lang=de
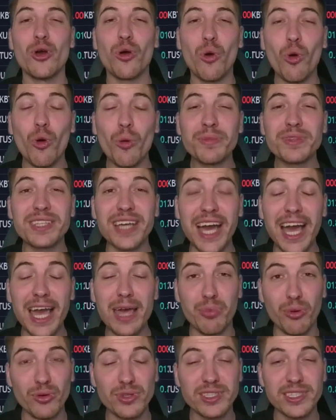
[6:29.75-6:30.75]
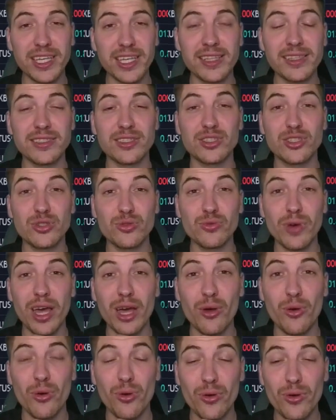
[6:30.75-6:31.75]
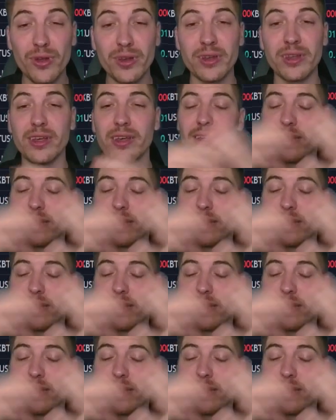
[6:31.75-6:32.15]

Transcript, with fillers: um 3% zu erhöhen.